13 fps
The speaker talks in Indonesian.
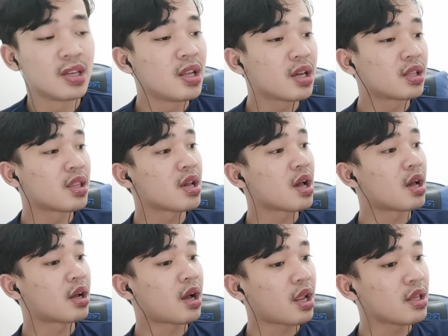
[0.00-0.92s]
jadi ketika
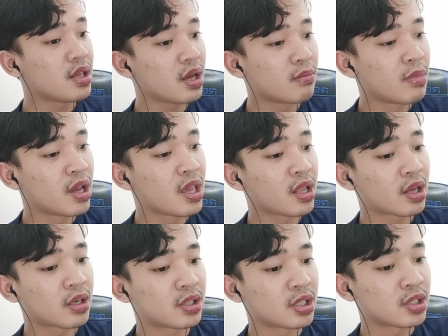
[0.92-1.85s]
kalian
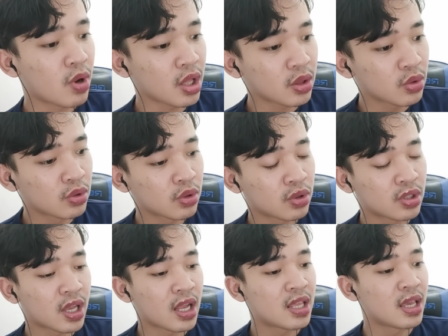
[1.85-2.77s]
menginginkan sesuatu
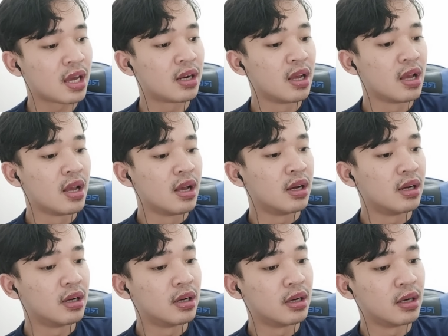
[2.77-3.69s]
terus kalian
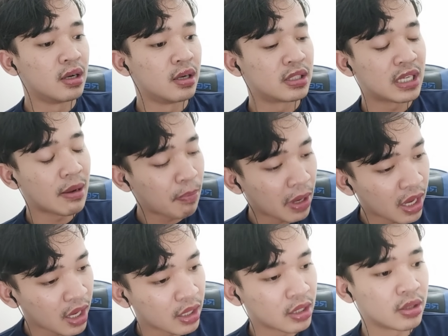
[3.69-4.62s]
uh,
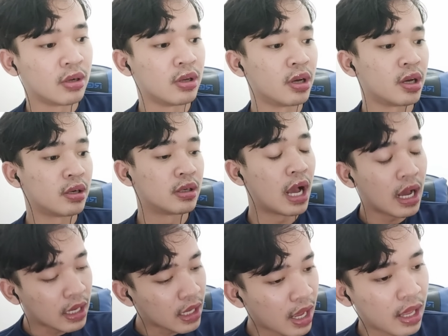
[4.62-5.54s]
capek gitu loh ya kan
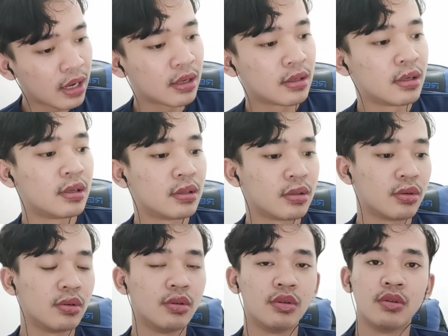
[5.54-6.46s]
gagal
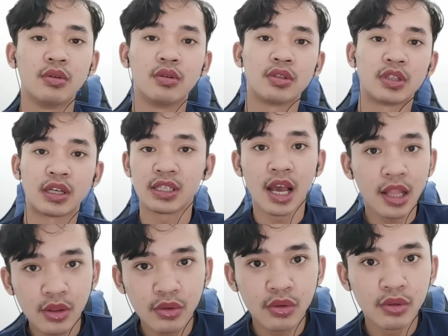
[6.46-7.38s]
terus
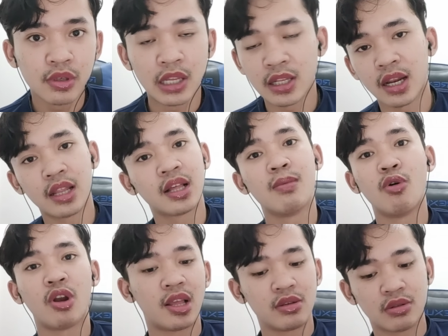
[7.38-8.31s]
terjatuh dan kalian
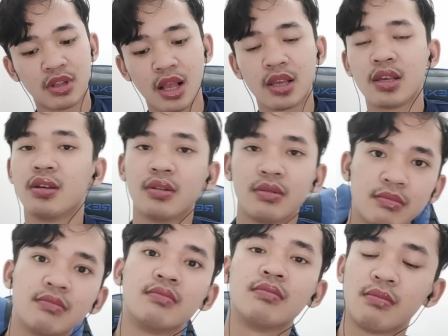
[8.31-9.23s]
gak mau lanjut lagi
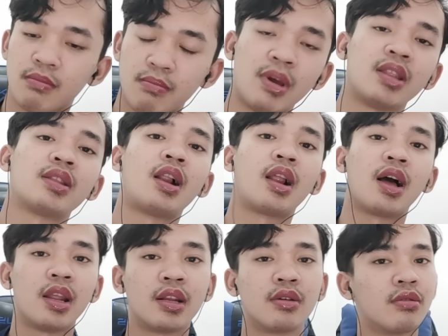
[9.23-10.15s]

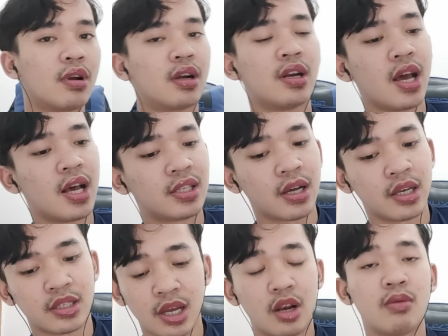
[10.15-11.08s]
mental kalian kurang diasah
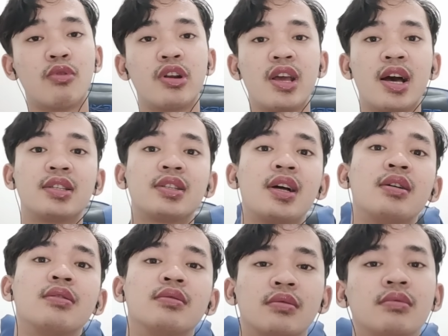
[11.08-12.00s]
guys kalau mau
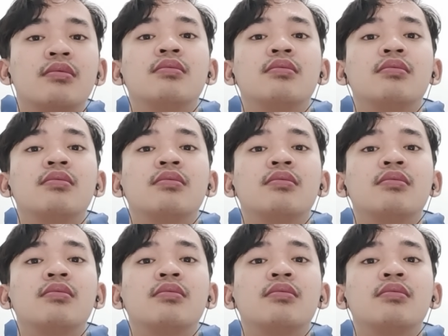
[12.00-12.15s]
diasah